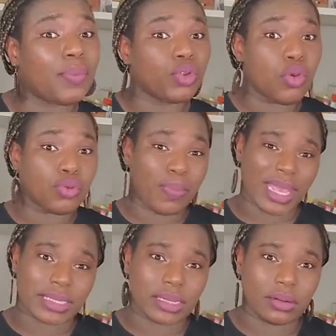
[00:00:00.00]
peu de
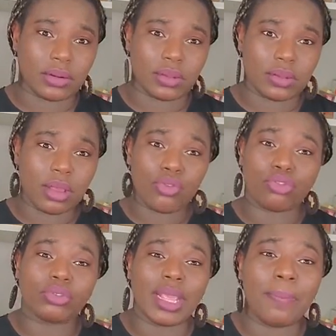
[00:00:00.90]
personnes
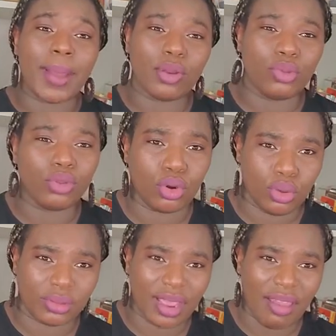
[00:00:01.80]
sont épanouies dans
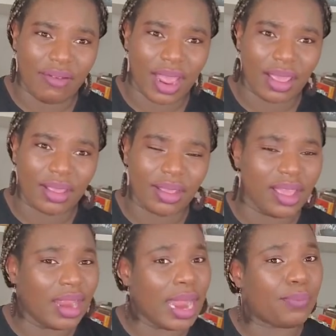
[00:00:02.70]
leur travail.
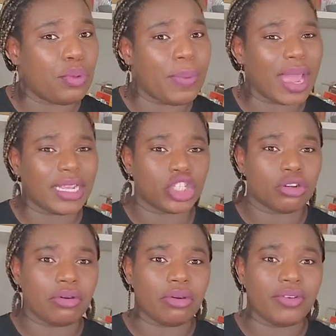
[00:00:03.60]
La plupart des gens
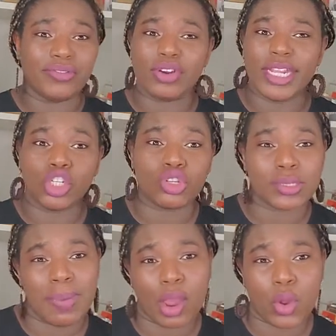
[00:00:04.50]
font les choses
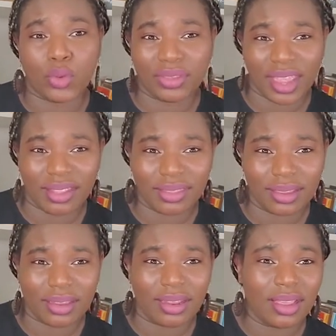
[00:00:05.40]
par contrainte.
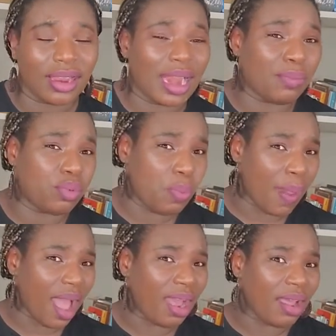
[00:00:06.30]
La
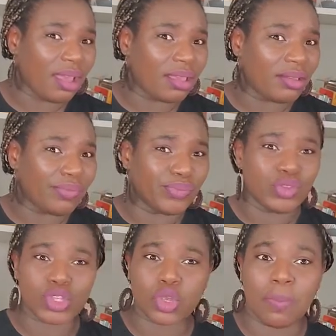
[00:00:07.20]
plupart
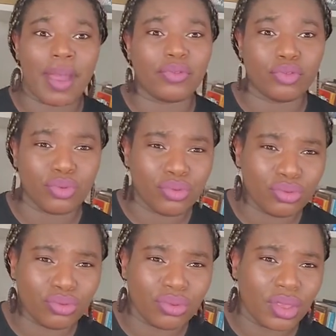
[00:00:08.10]
ne sont pas
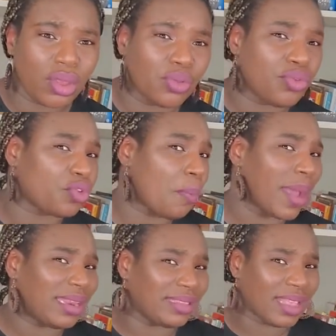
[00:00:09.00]
focus, ne sont
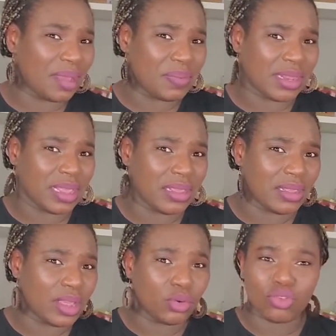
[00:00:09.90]
pas déterminés,
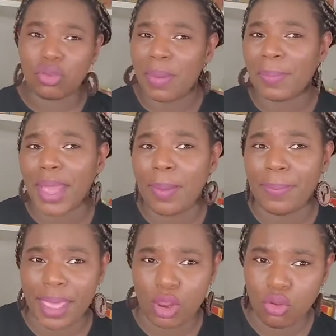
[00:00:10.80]
ne sont pas prêts à
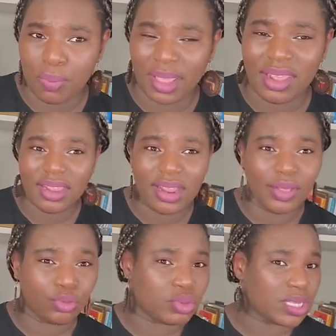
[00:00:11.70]
payer le prix,
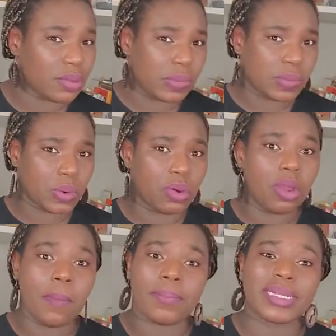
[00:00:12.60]
tout simplement
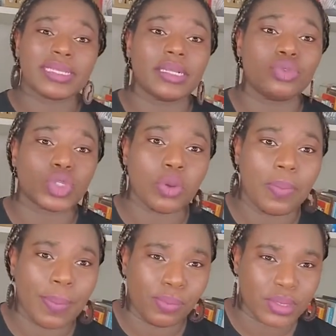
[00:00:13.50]
parce qu'ils ne sont
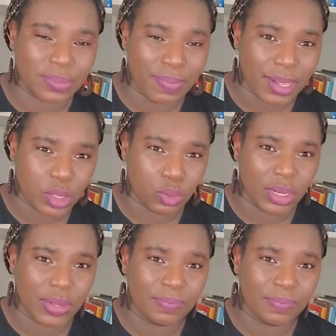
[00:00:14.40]
pas passionnés.